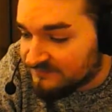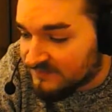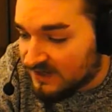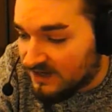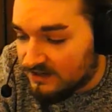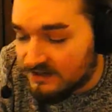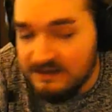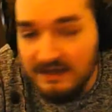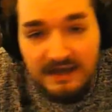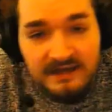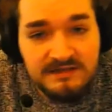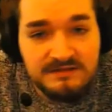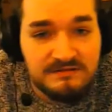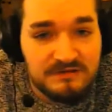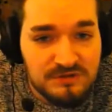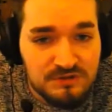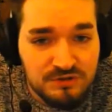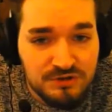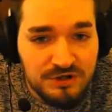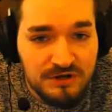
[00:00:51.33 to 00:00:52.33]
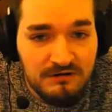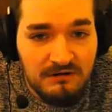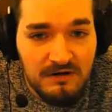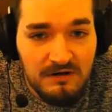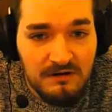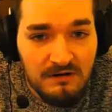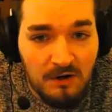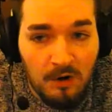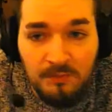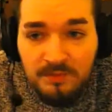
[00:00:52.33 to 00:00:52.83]
Hatte ich ein, zwei
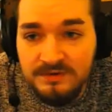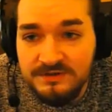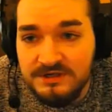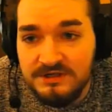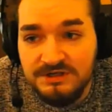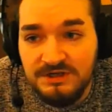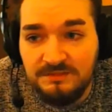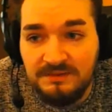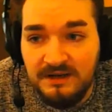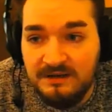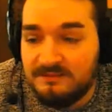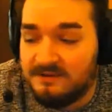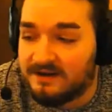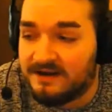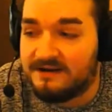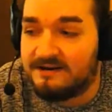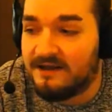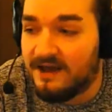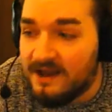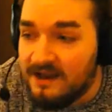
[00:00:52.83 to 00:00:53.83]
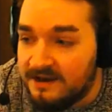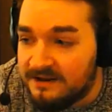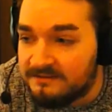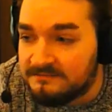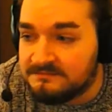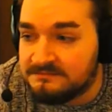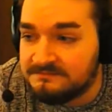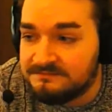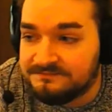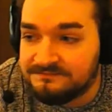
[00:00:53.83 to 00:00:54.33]
Zuschauer, ob und so schreibt einmal rein. Hey,
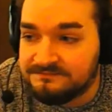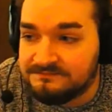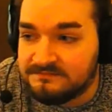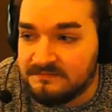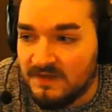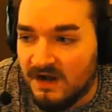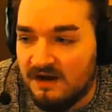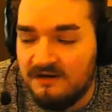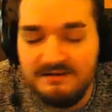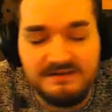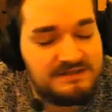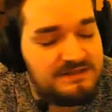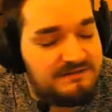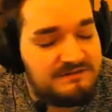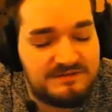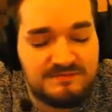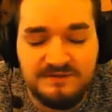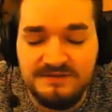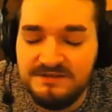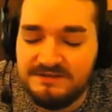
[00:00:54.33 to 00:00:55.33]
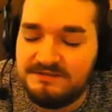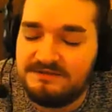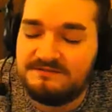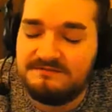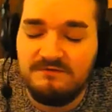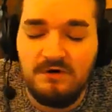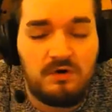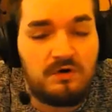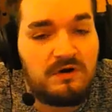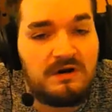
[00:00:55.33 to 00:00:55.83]
aber ist nie was passiert.
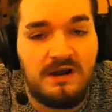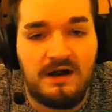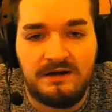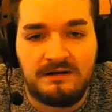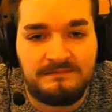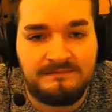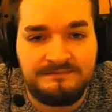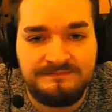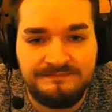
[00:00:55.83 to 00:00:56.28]
Wochenlang.